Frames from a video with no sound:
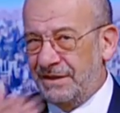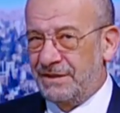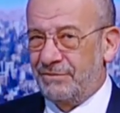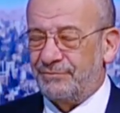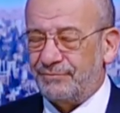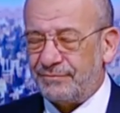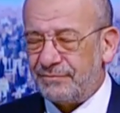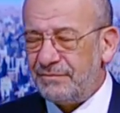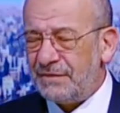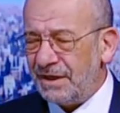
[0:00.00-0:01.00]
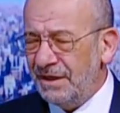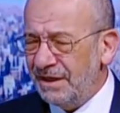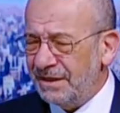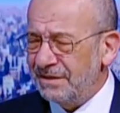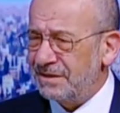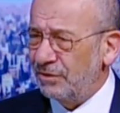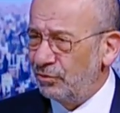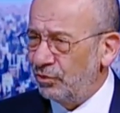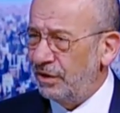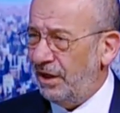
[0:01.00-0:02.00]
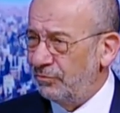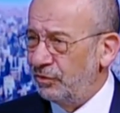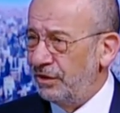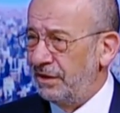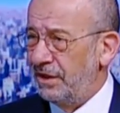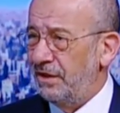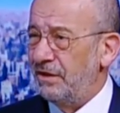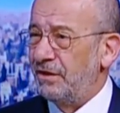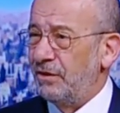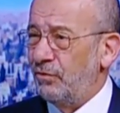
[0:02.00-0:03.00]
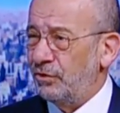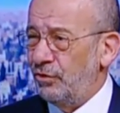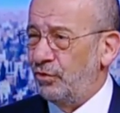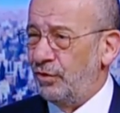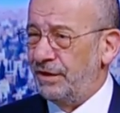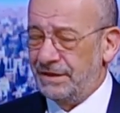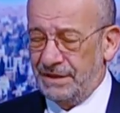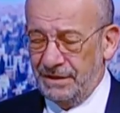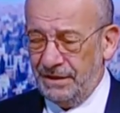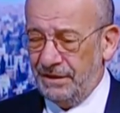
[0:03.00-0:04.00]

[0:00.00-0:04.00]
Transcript: آسف لكن الصندوق الحمد لله وضعه كويس يعني